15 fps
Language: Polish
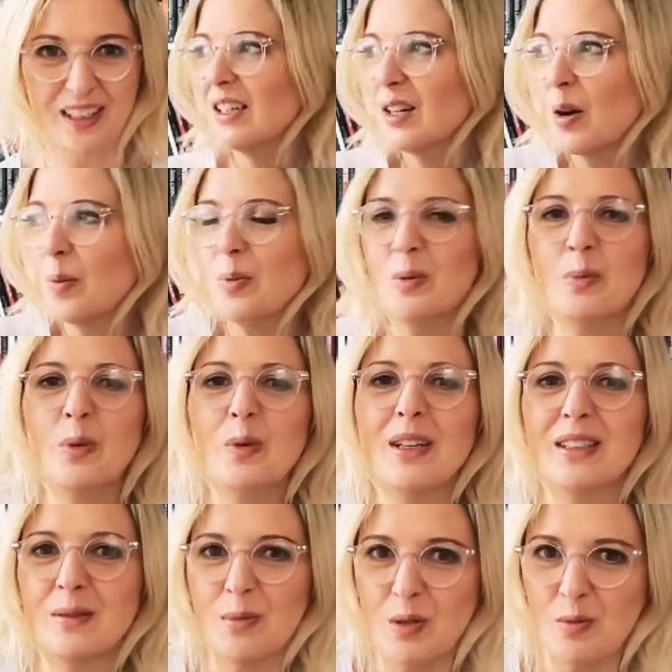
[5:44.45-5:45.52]
Robin była
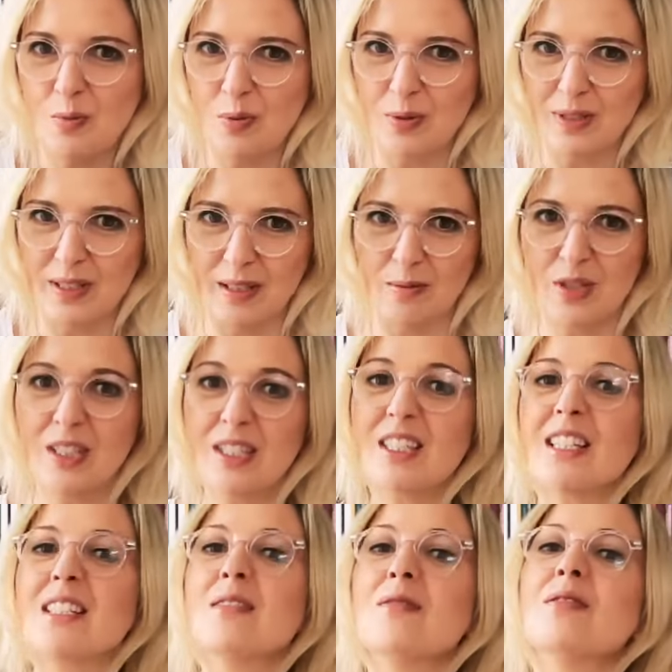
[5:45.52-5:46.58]
tym impulsem, czyli
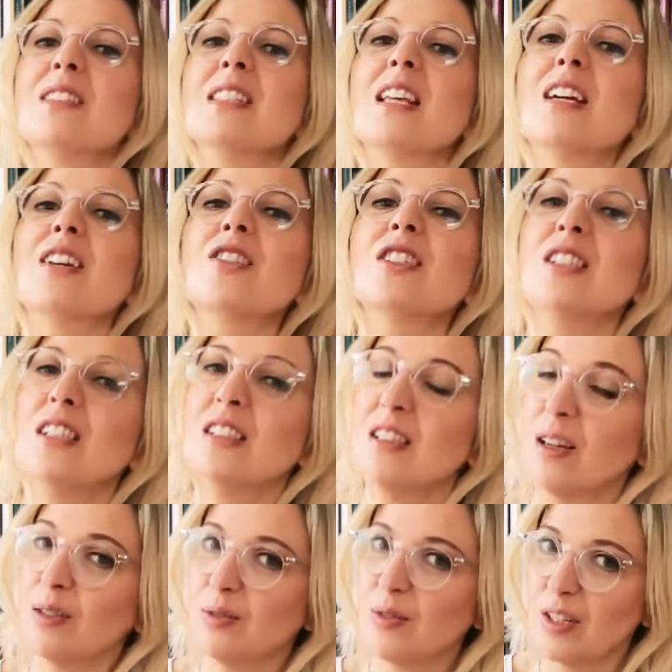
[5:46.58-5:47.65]
czasem wystarczy
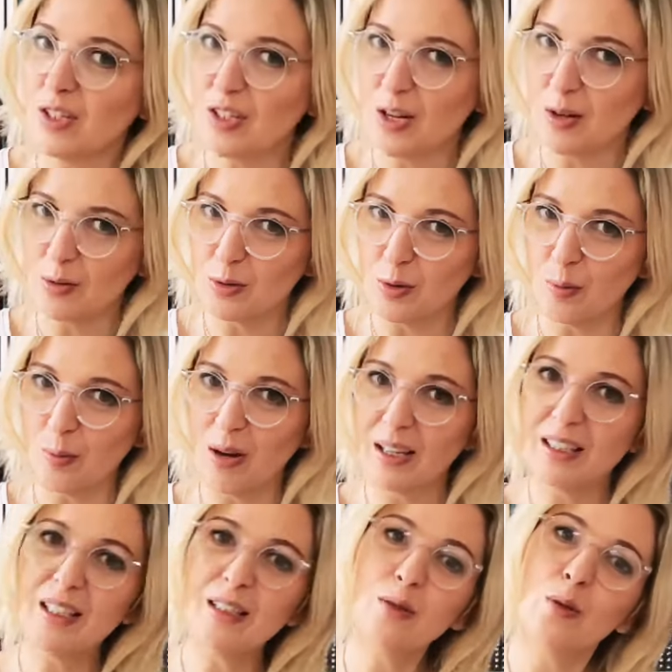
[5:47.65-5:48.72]
jedna odważna osoba,
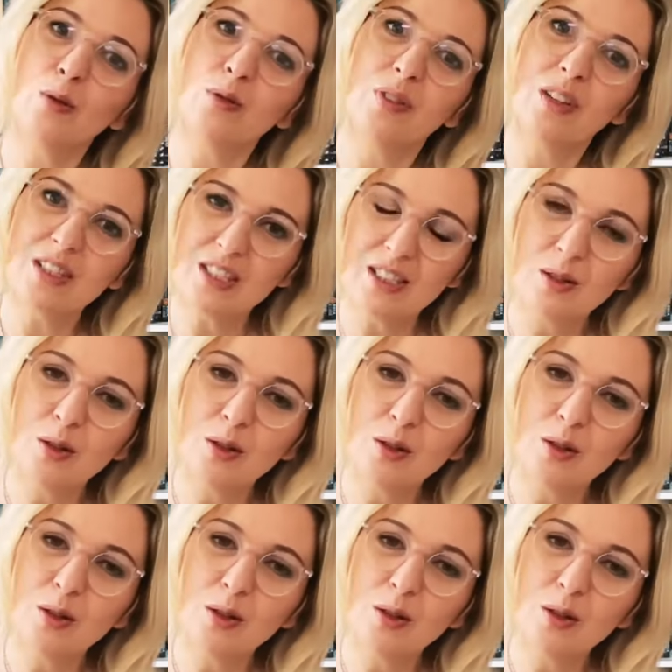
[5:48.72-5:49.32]
jedno odważne,